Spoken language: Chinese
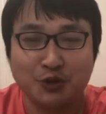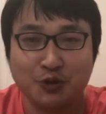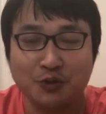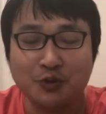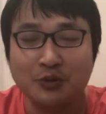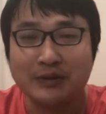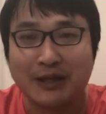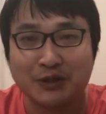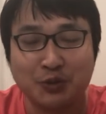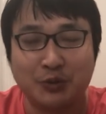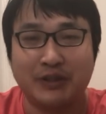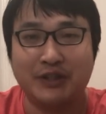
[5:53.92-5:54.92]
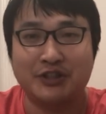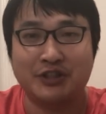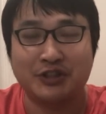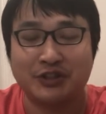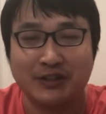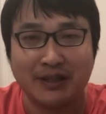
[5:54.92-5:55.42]
中共他做的恶
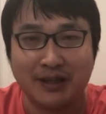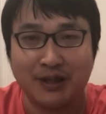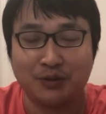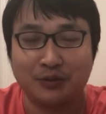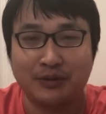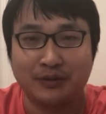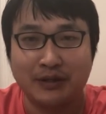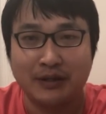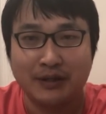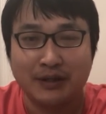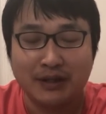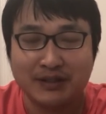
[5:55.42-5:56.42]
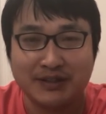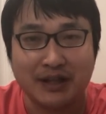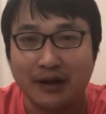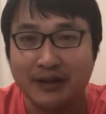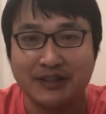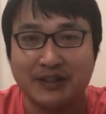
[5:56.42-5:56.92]
实在太多了，
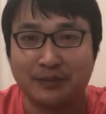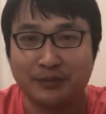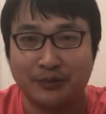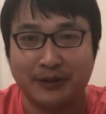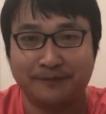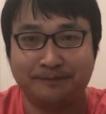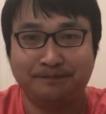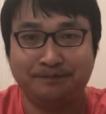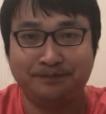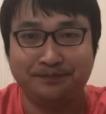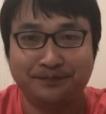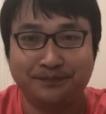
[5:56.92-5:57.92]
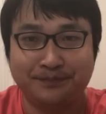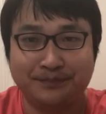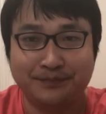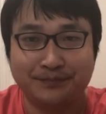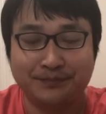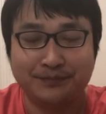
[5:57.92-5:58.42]
讲也讲不完。
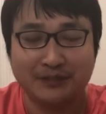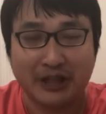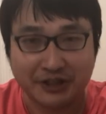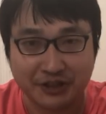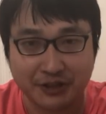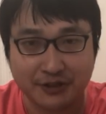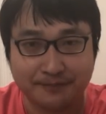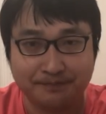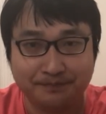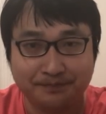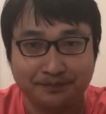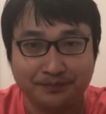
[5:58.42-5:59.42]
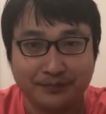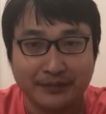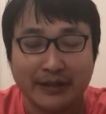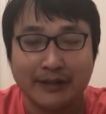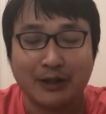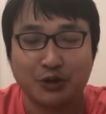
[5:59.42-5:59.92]
但是，
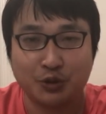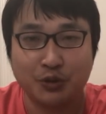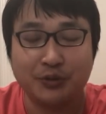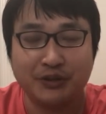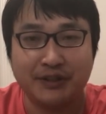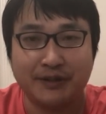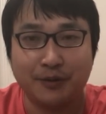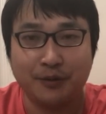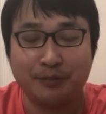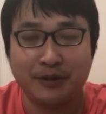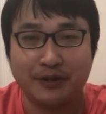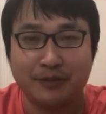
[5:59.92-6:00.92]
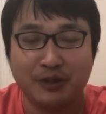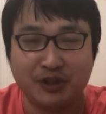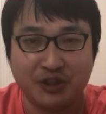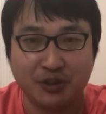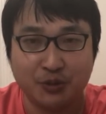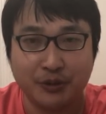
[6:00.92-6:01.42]
他总有一天会被人民
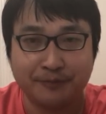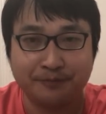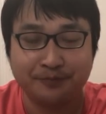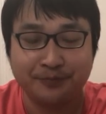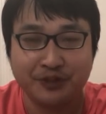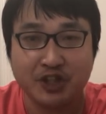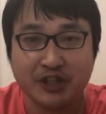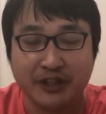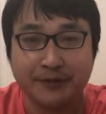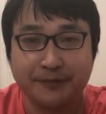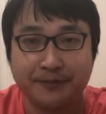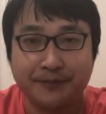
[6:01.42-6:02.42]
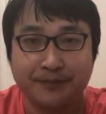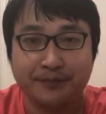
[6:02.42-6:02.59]
清算，这一天